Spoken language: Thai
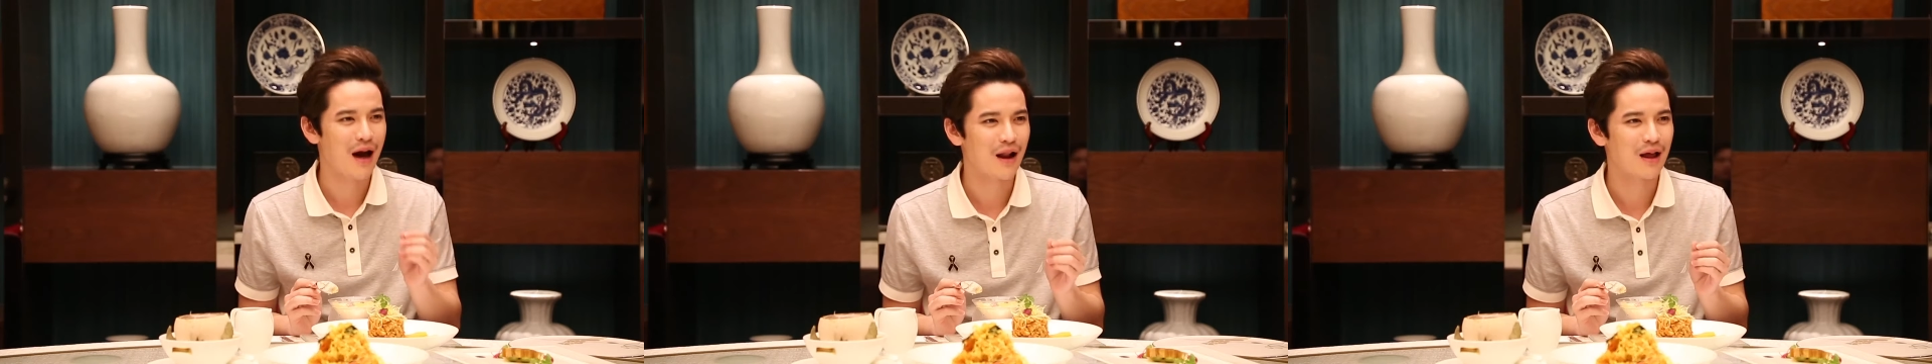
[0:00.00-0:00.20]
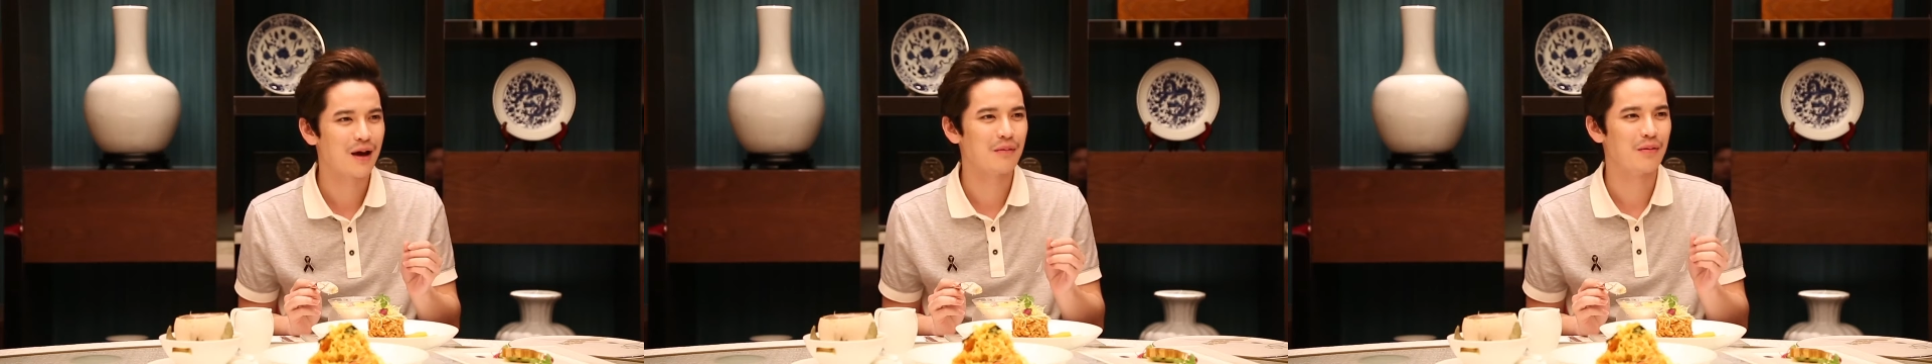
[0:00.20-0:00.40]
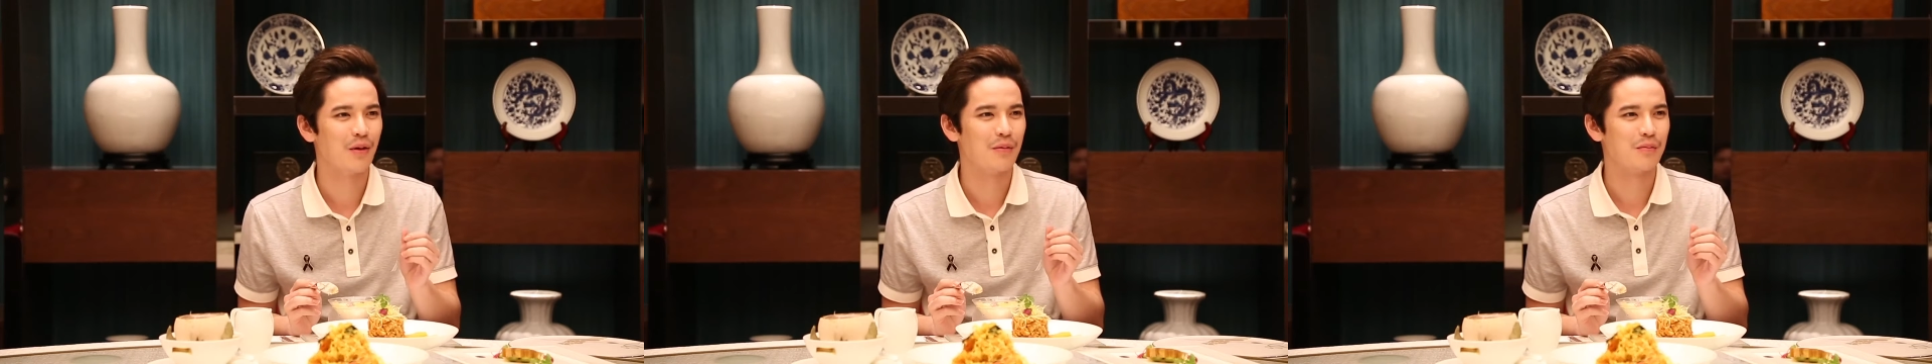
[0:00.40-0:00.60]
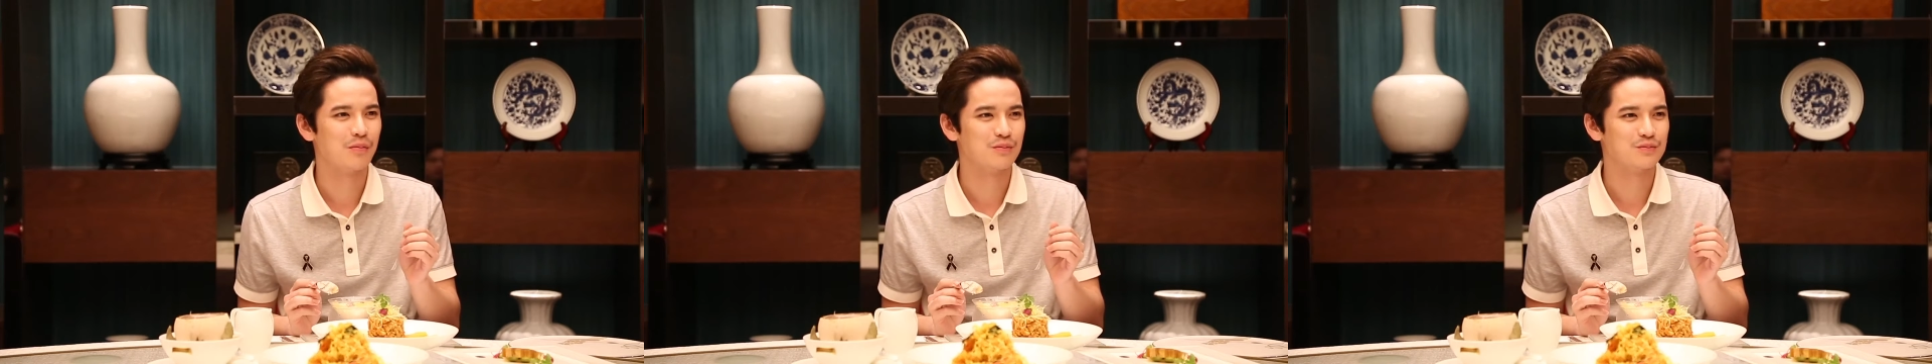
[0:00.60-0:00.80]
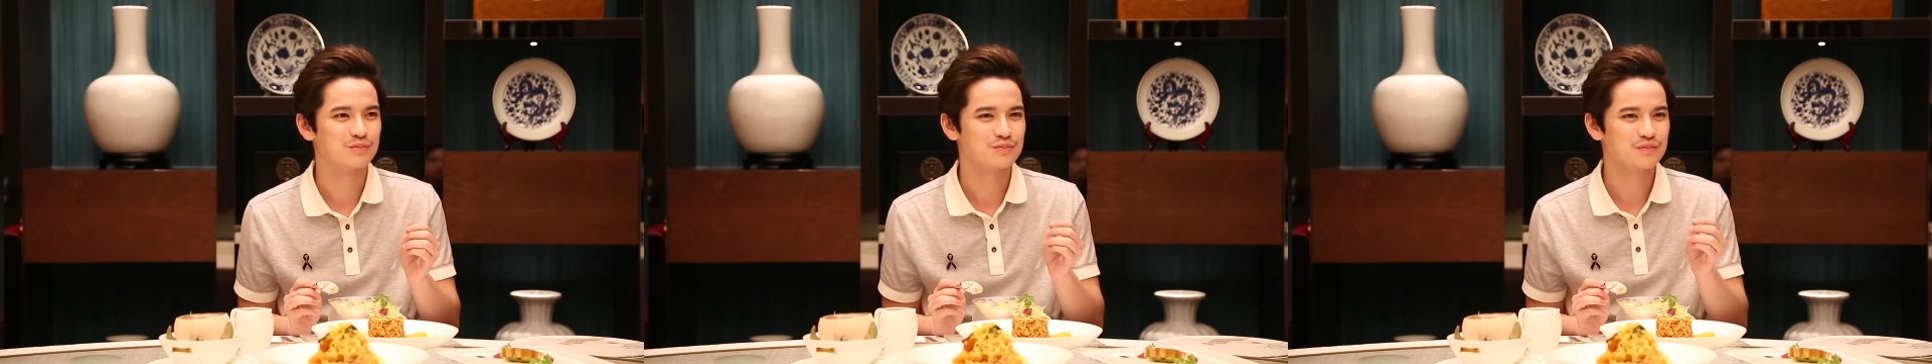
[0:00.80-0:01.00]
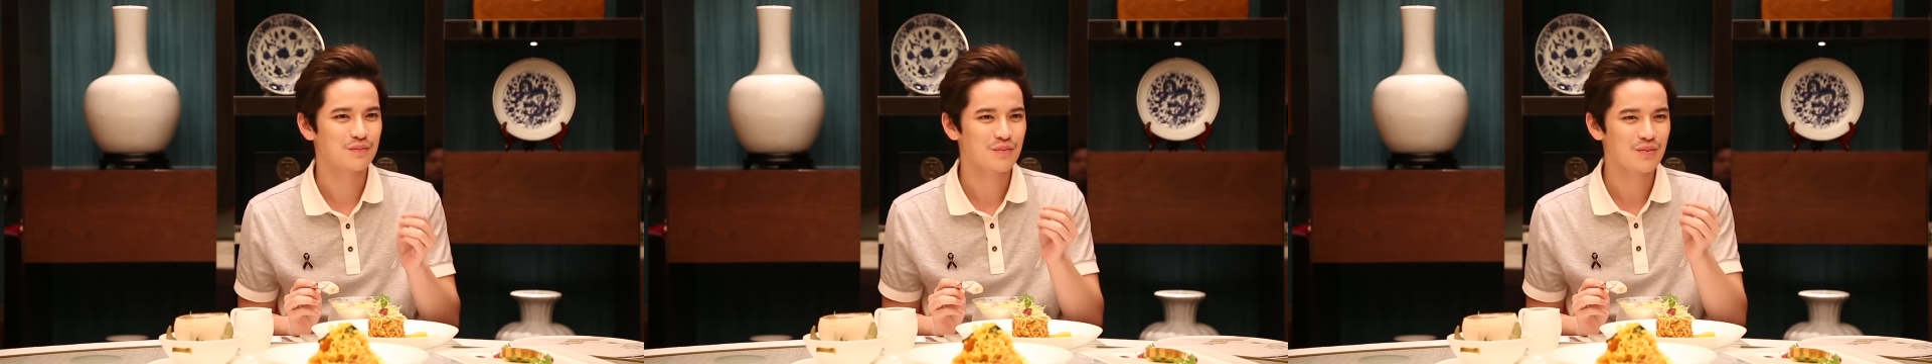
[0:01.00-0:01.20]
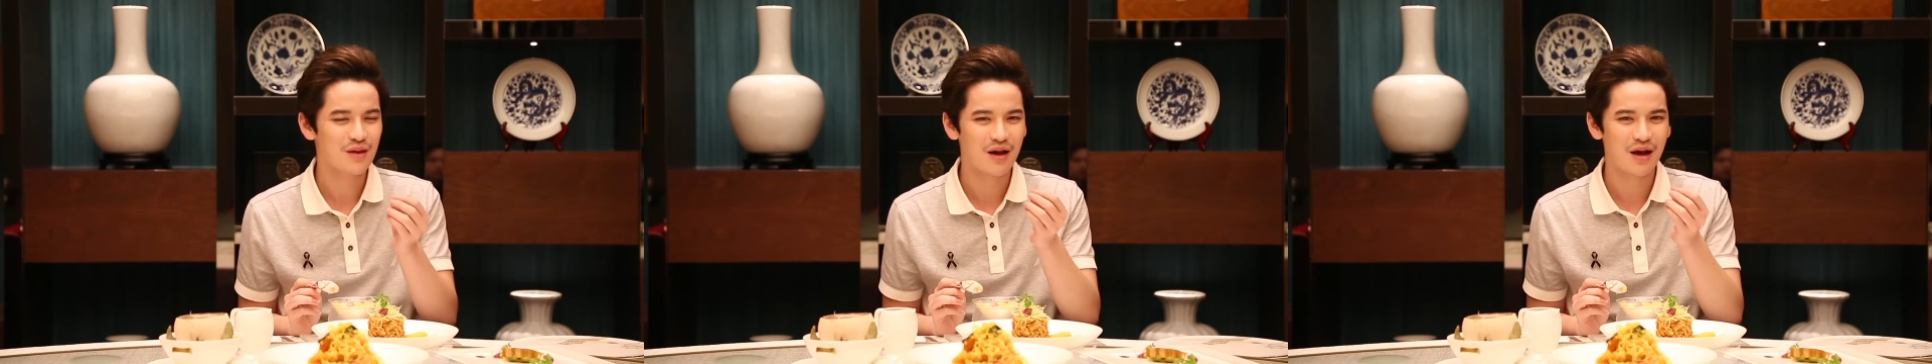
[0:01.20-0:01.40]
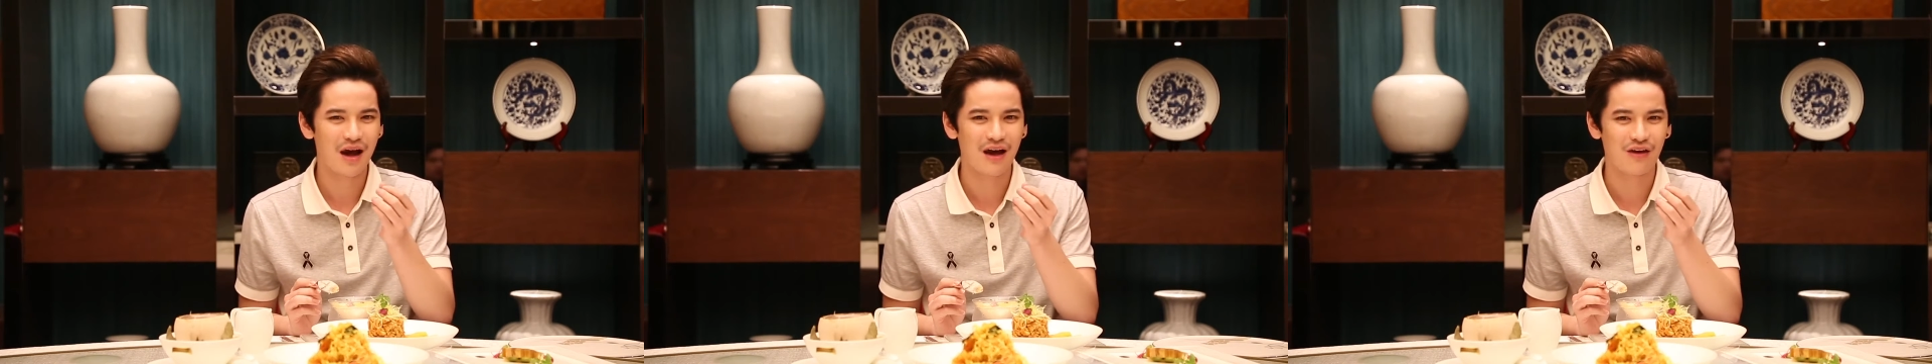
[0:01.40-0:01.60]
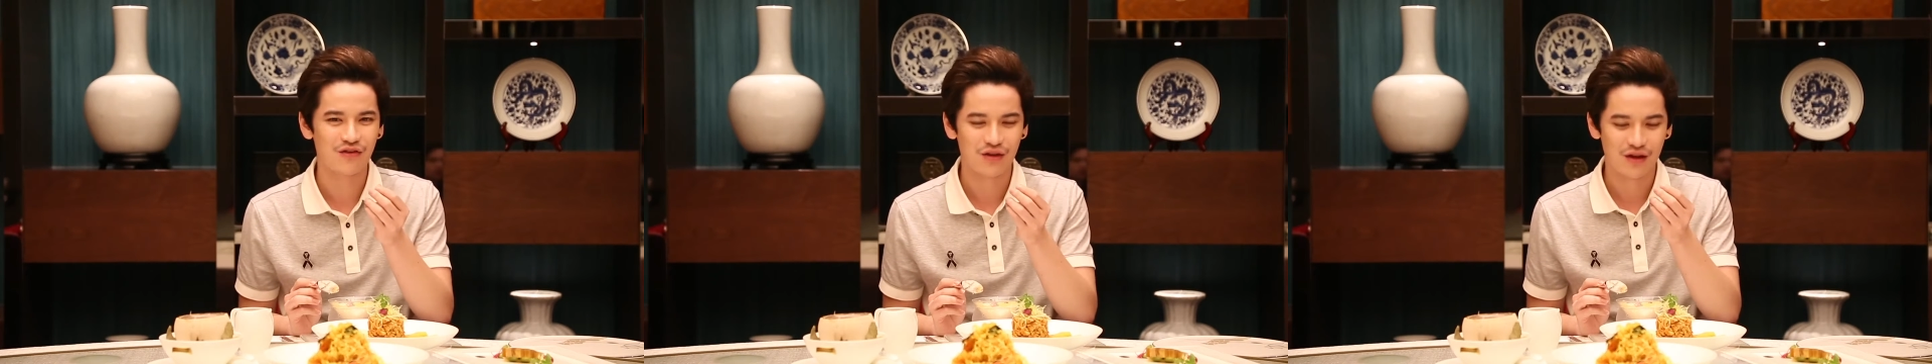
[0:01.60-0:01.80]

ปากเลยครับผมไข่